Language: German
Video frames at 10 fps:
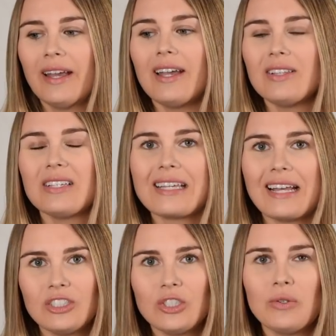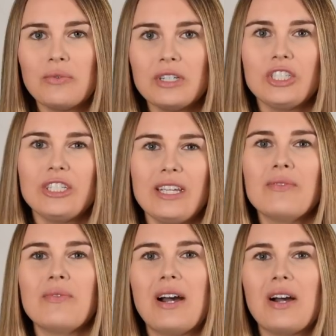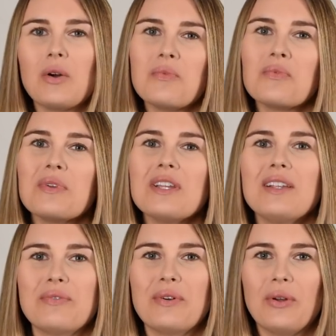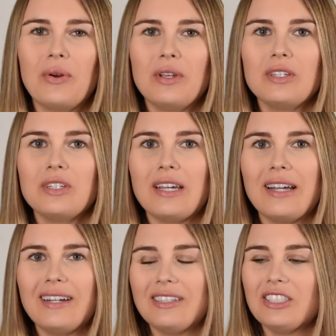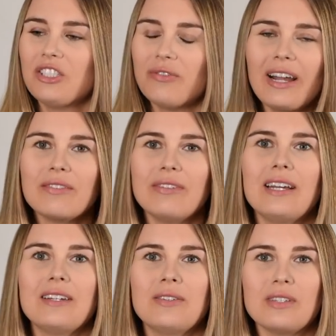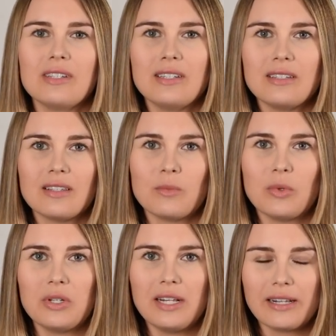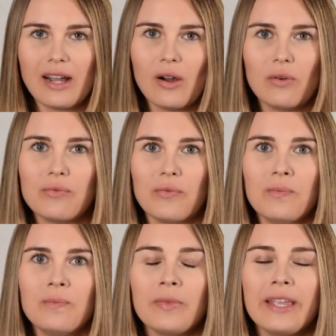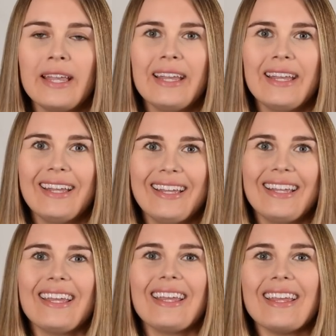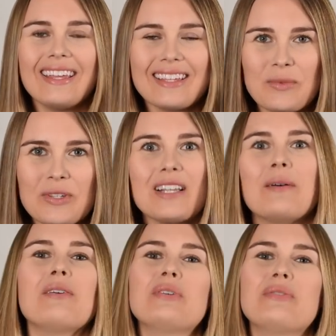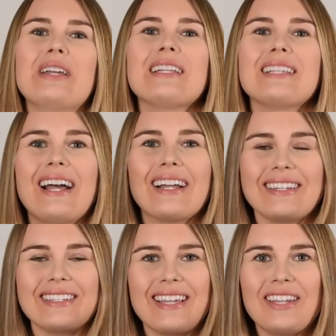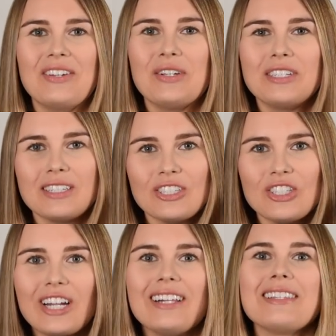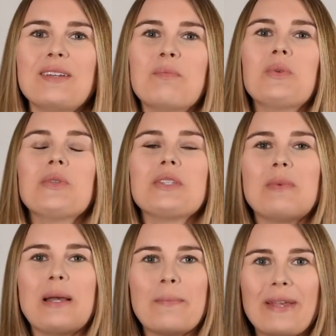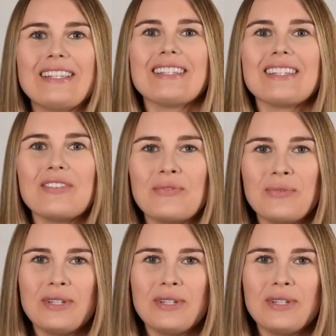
Also ich kann schon verstehen, warum viele von euch da schwach werden und sich dieses Modell kaufen. Ich muss aber vorweg sagen, ich kann euch diese Schallzahnbürste beim besten